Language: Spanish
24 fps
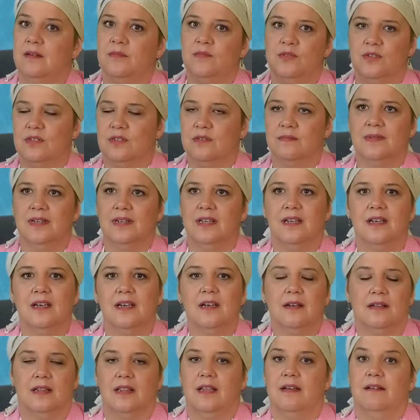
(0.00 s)
vamos, me
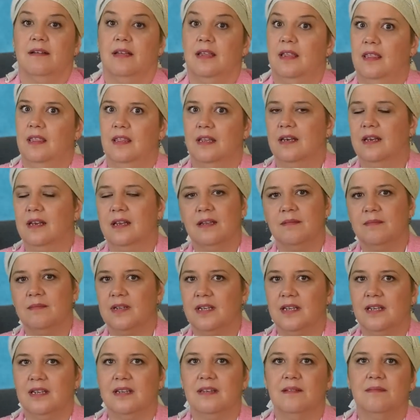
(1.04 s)
jactaba decir que
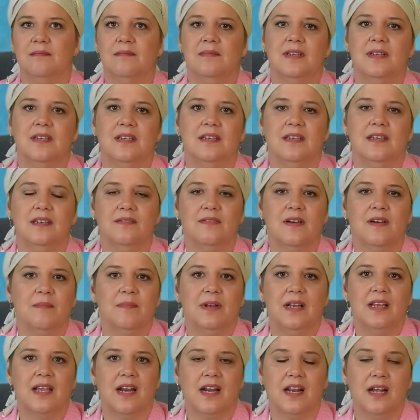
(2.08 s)
mi,
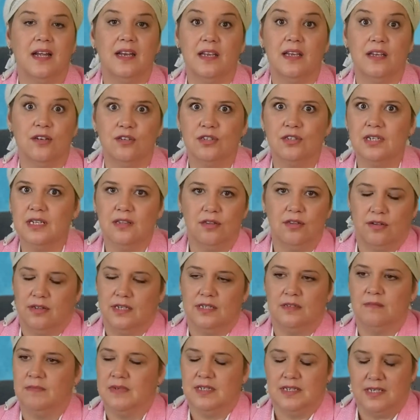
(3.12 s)
familia religiosa,
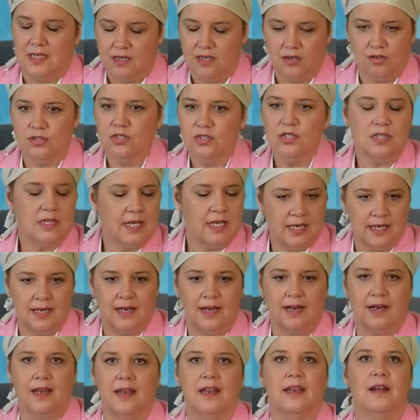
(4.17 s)
entonces mis hijos
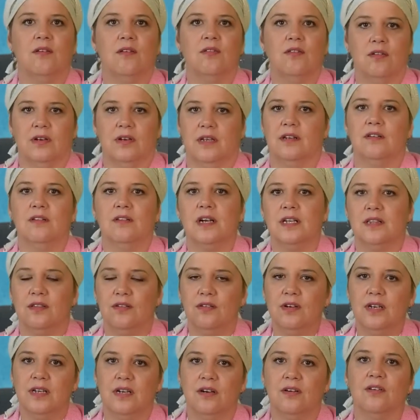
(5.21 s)
tenían que ir a un colegio
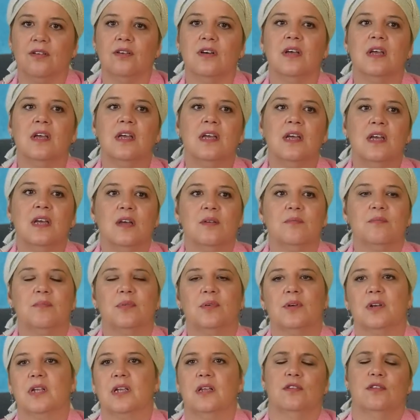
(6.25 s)
católico,
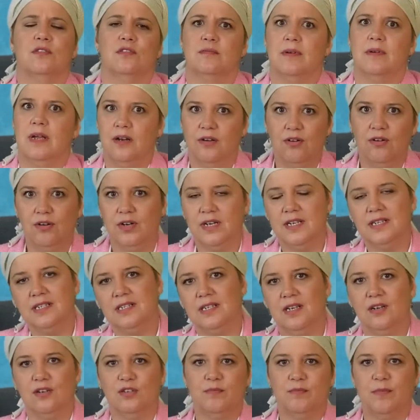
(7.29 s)
porque los
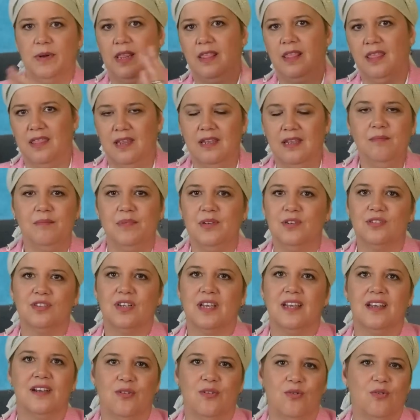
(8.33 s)
valores y los principios
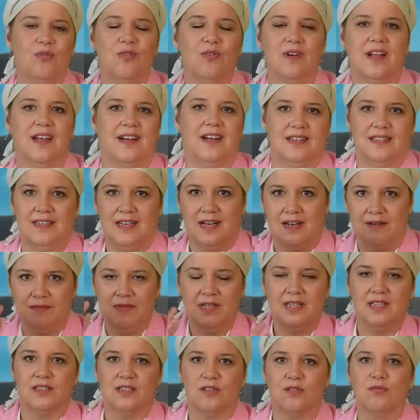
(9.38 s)
que inculcan, ese era
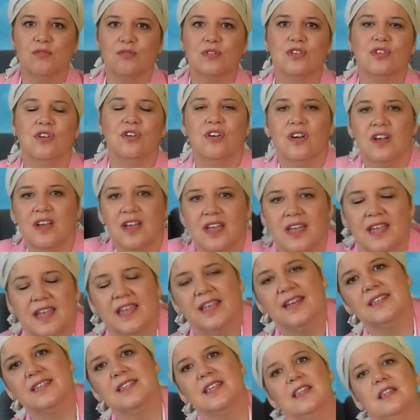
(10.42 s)
mi discurso,
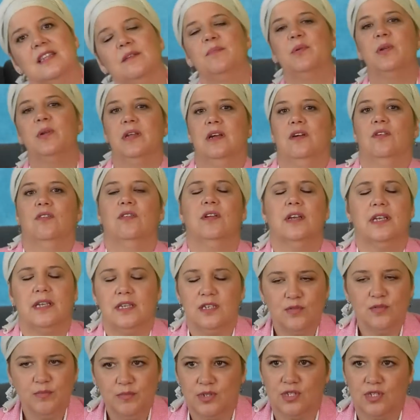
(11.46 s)
en ese tipo de
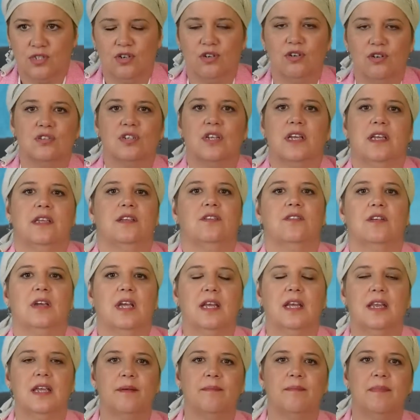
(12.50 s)
colegios, pues son los que yo
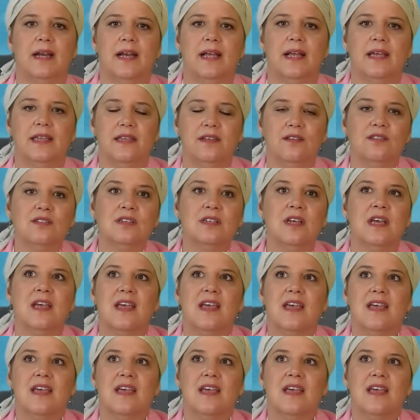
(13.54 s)
quería para ellos,